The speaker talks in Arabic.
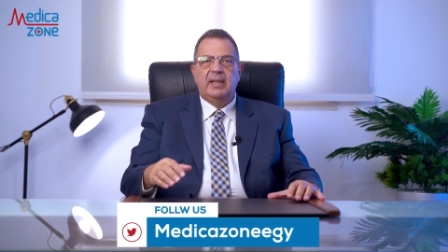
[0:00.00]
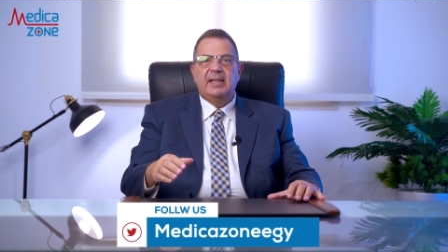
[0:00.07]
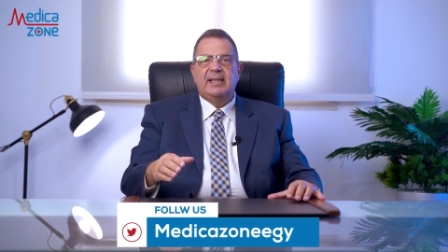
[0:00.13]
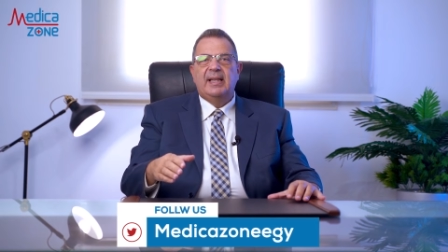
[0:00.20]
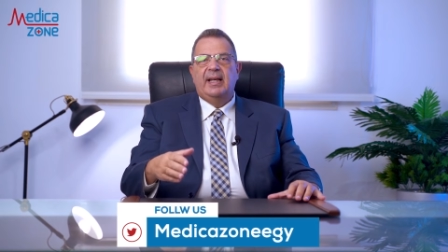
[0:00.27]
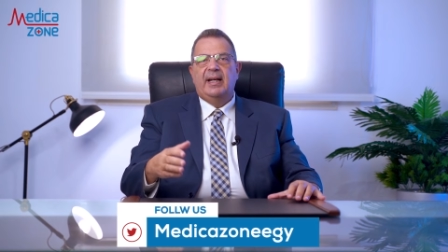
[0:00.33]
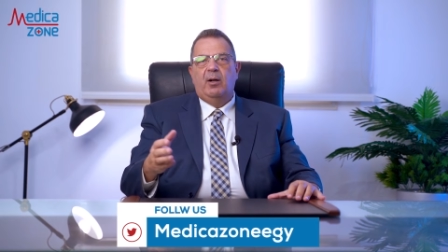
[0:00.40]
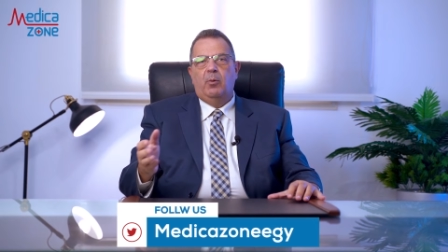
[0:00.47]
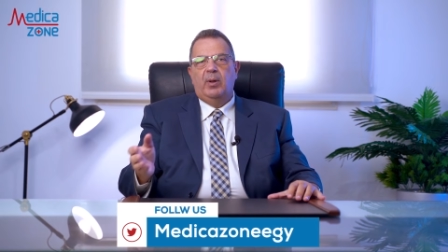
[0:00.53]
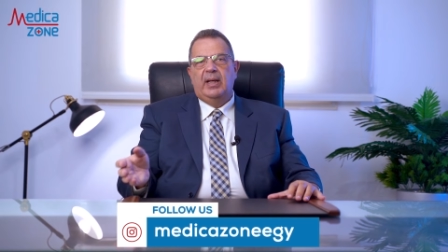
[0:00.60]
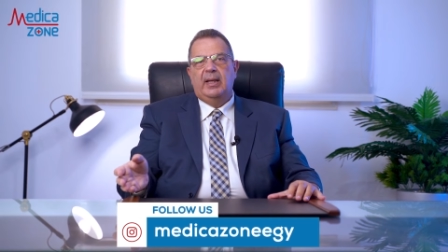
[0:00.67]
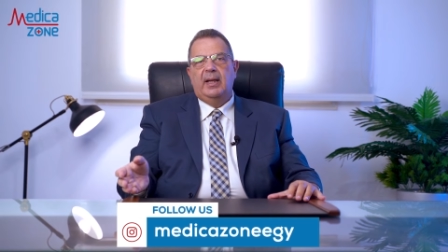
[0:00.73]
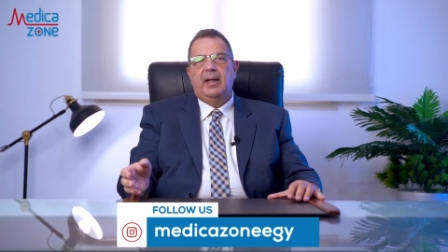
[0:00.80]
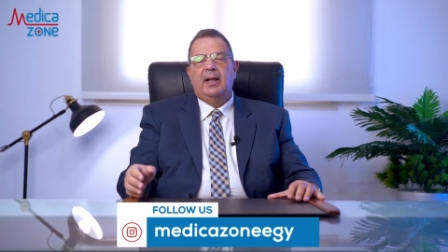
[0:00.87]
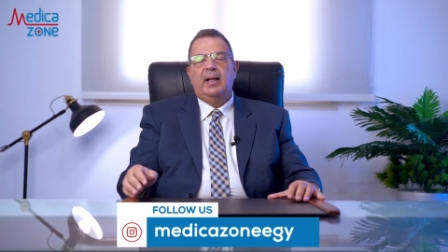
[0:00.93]

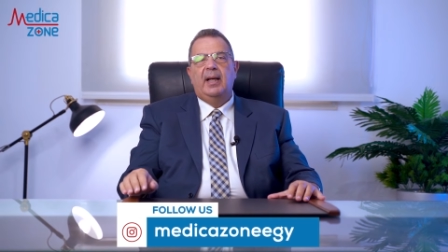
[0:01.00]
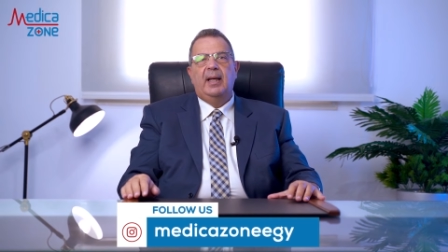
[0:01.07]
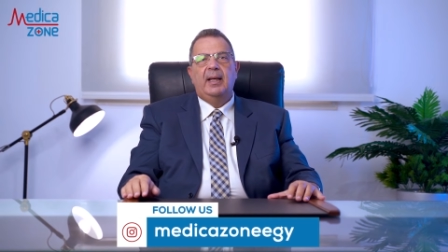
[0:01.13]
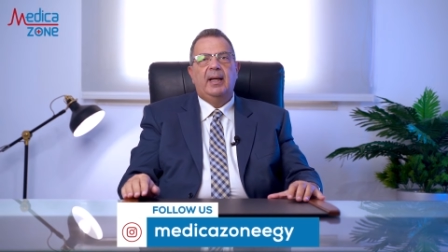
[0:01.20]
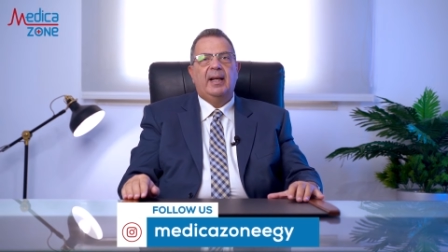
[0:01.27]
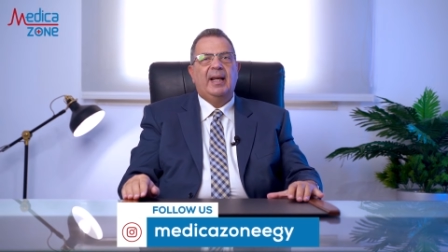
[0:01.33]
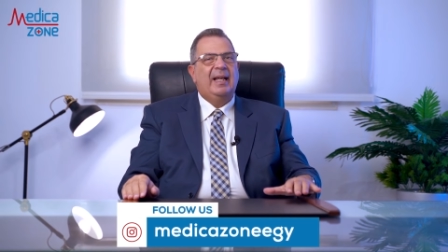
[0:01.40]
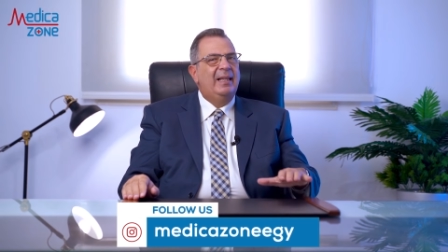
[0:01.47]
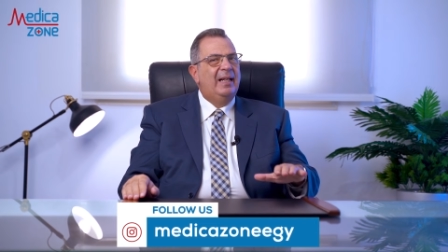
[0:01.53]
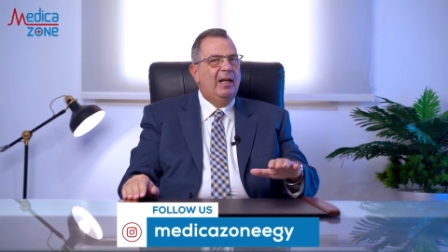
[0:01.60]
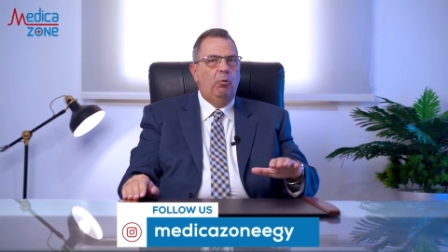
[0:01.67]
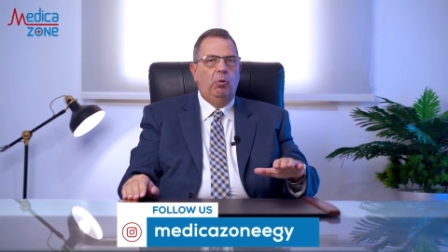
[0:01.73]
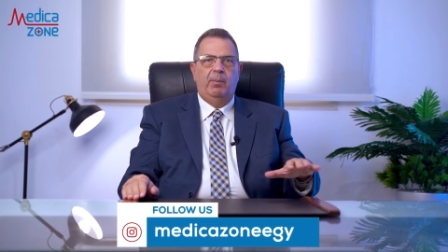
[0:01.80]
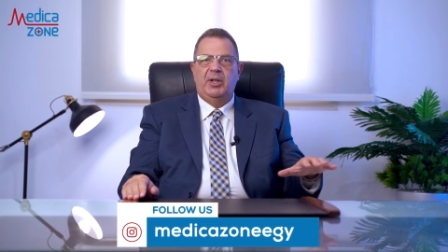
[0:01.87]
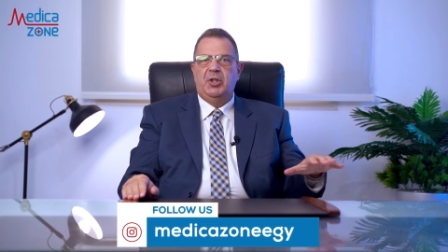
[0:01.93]
ثانويه اللي هي كان
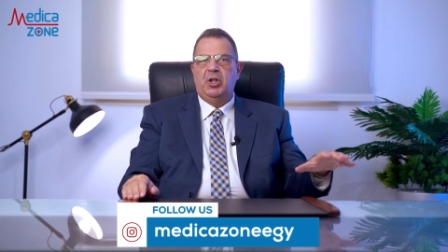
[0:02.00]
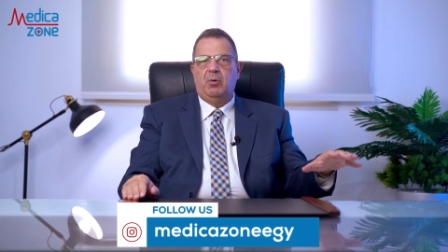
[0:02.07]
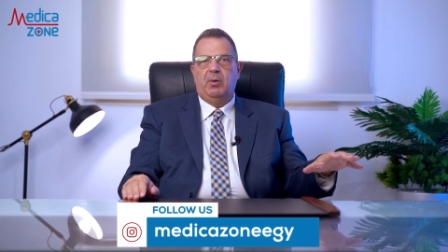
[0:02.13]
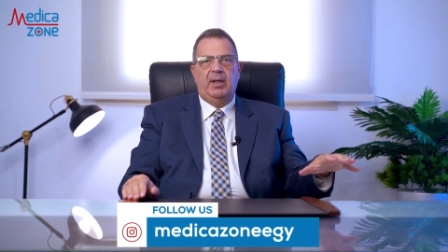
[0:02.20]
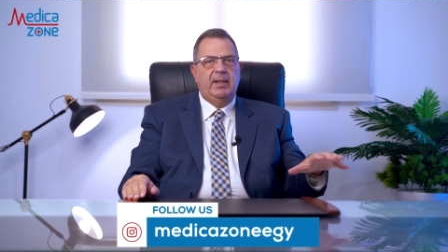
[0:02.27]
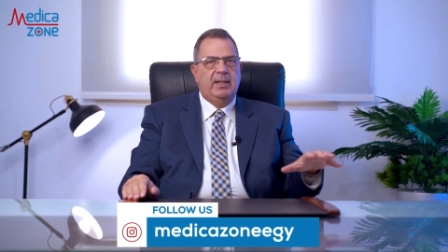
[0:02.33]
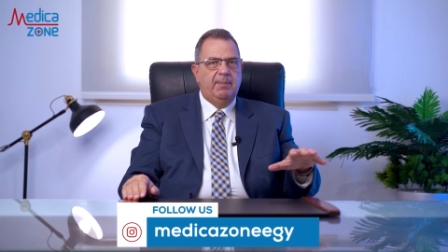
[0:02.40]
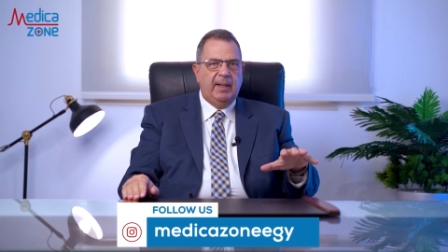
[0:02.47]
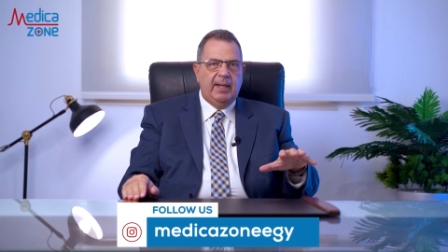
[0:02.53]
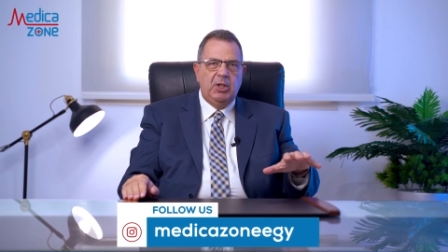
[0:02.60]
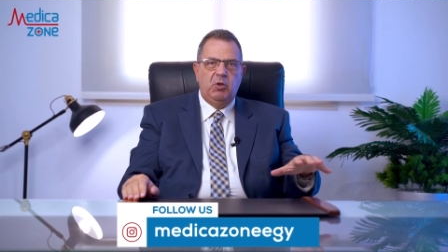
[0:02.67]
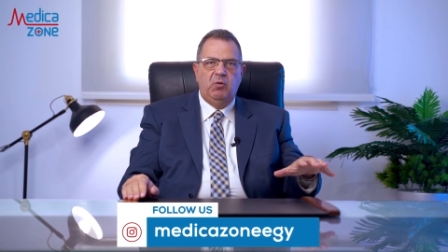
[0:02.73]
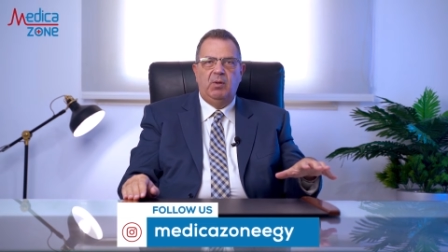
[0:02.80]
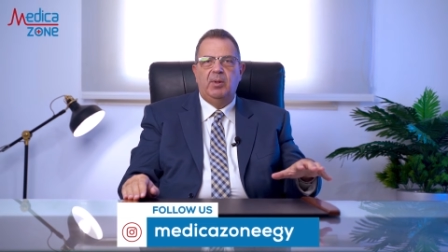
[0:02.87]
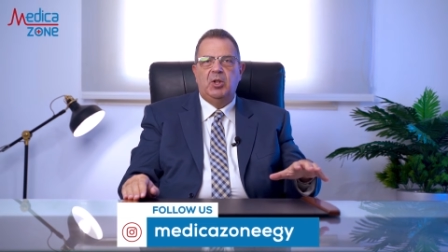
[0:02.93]
الاول ماشي كويس ما
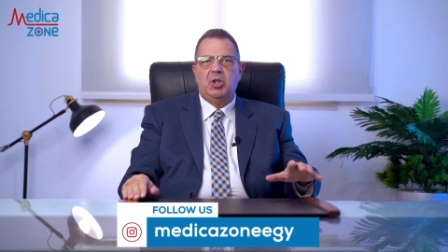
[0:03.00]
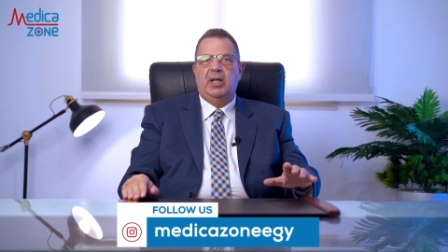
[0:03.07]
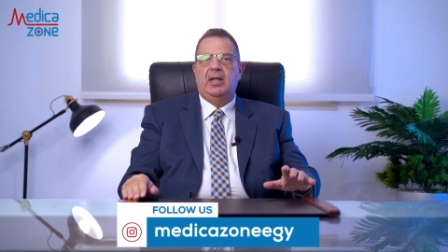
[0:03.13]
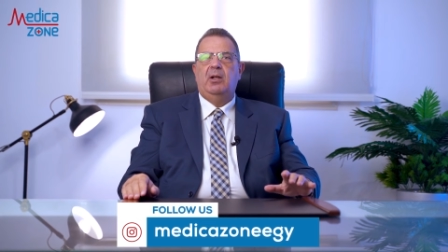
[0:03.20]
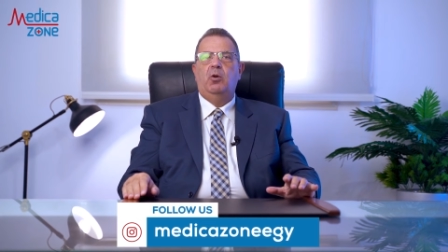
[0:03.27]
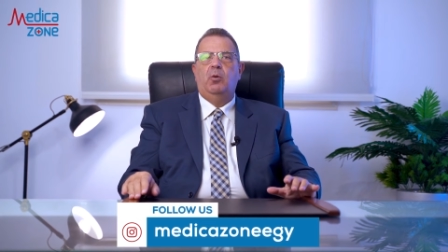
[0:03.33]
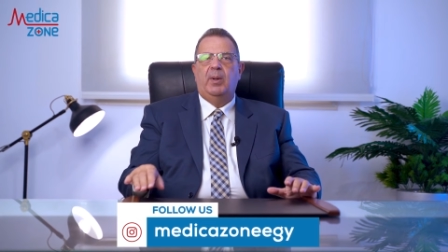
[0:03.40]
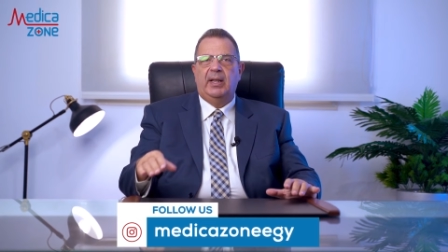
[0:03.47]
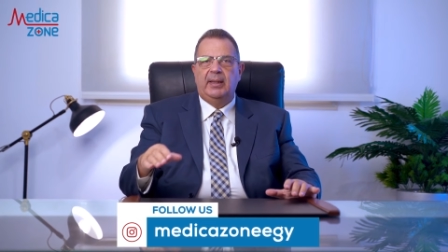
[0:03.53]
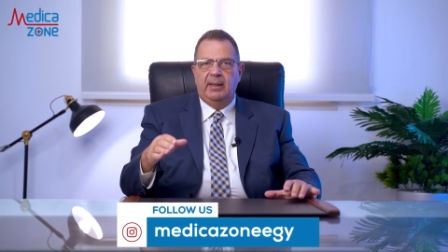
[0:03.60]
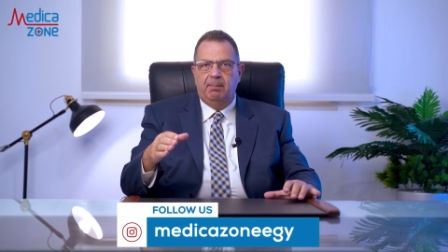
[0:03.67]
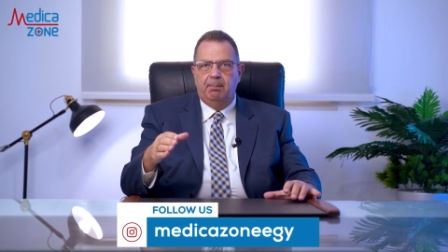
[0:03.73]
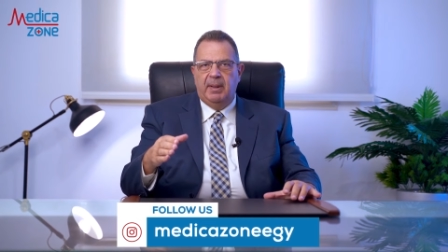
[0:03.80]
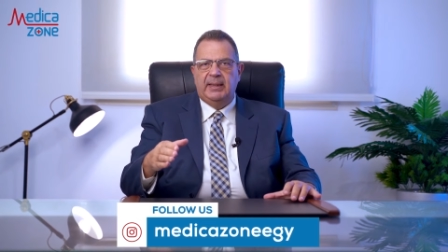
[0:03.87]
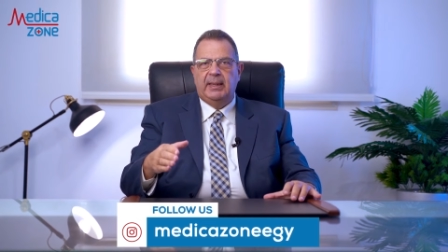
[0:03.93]
كانش فيه مشاكل
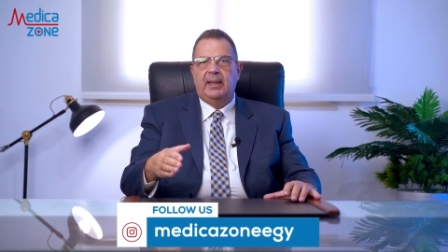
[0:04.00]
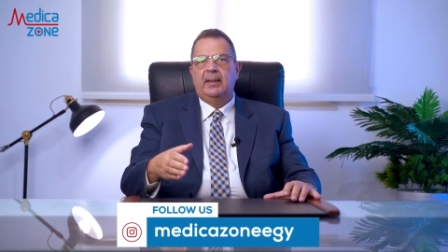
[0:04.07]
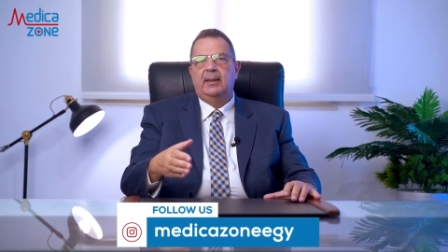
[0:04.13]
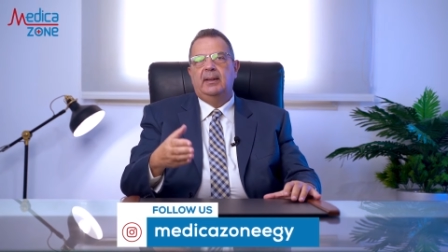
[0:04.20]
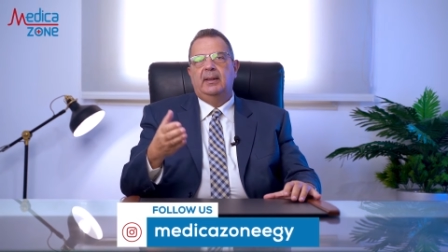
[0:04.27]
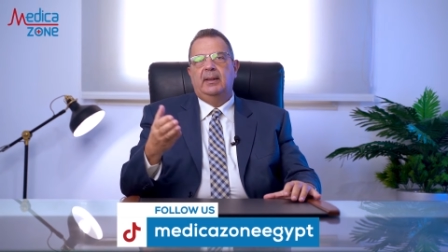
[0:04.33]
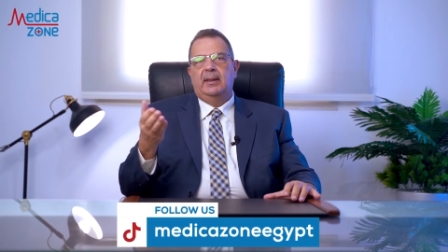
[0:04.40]
وبعدين بدا